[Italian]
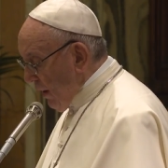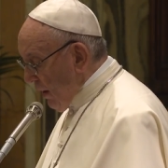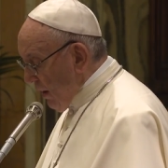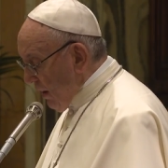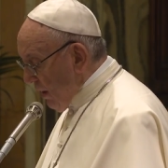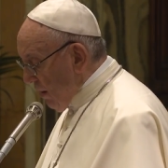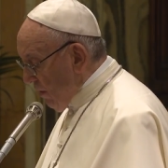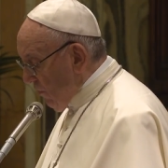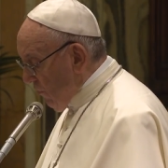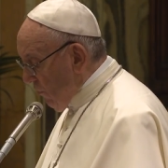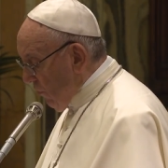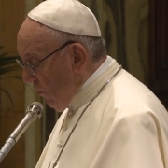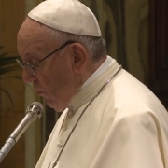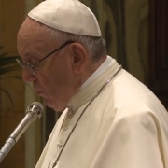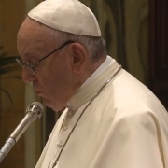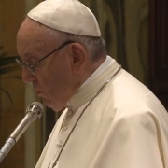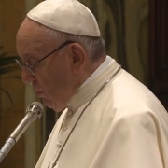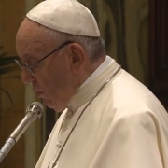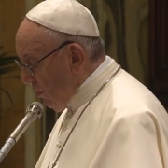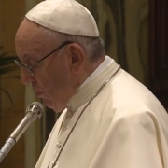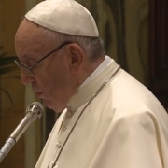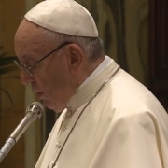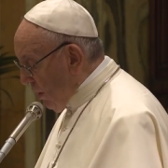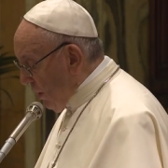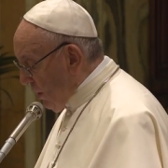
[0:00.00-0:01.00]
il Fondo
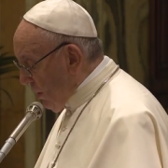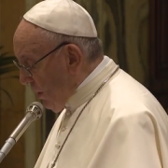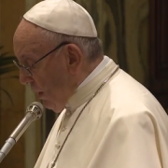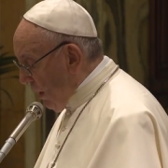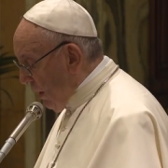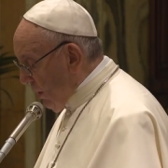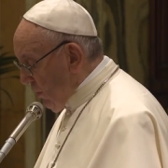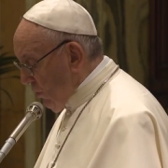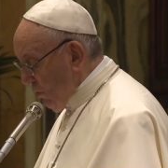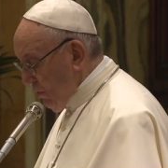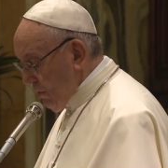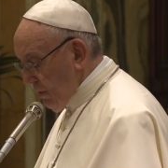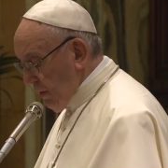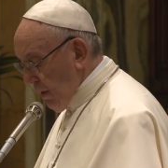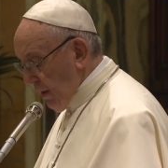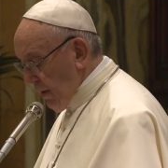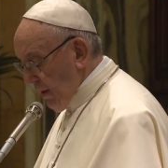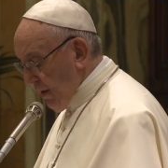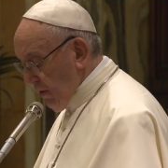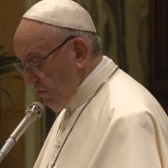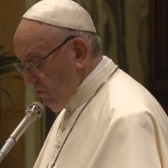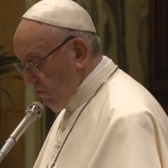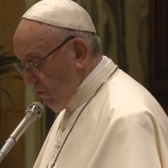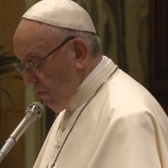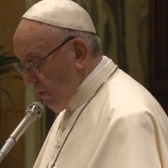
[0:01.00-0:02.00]
Monetario
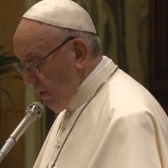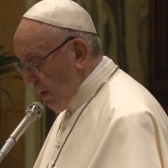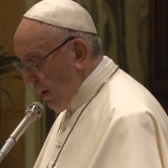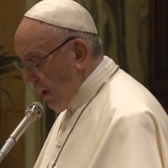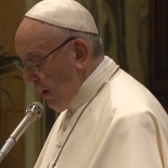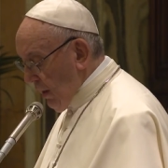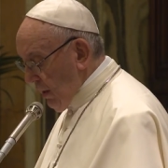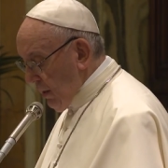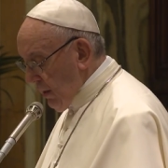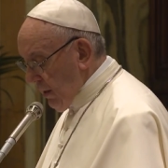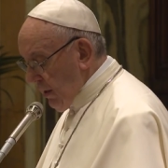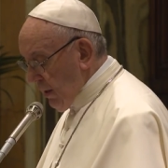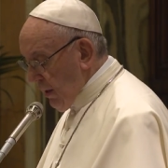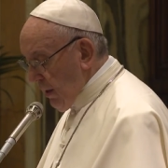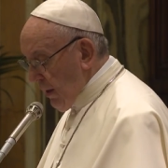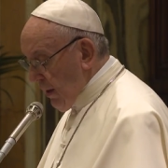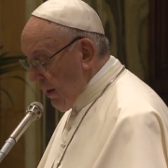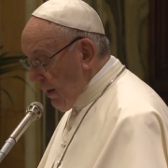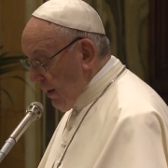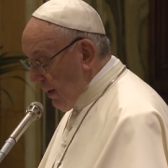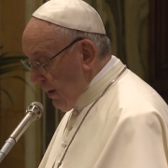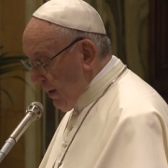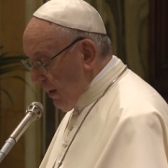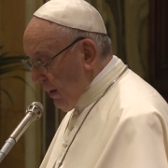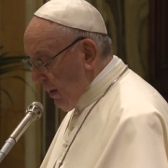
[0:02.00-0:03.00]
Internazionale
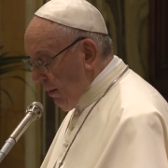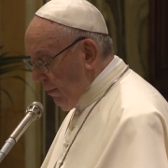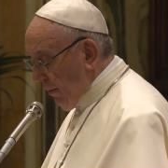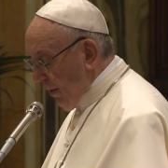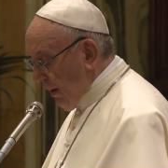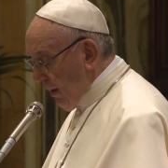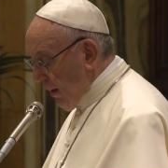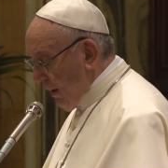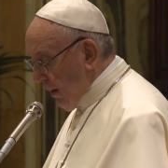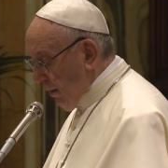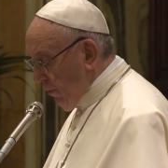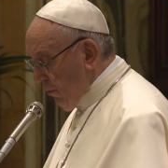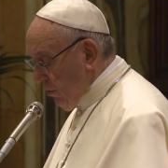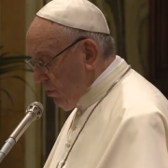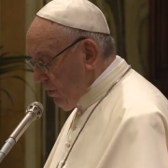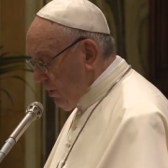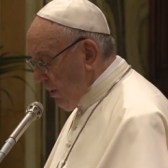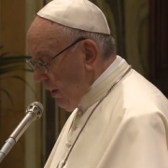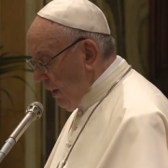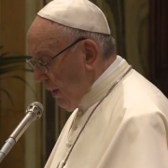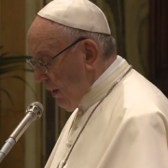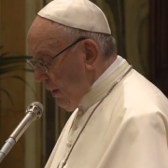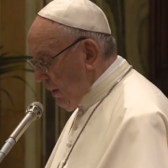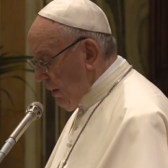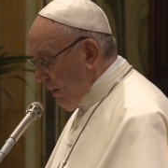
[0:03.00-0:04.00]
e la Banca
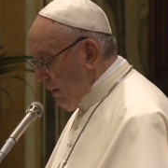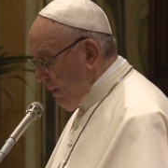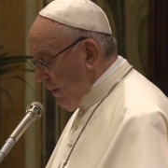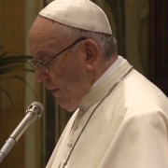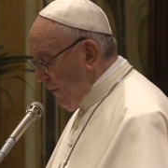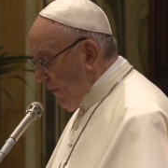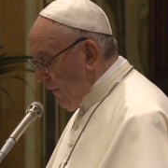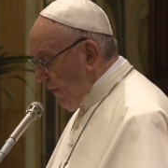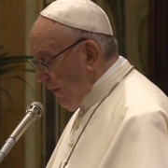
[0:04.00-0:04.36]
Mondiale,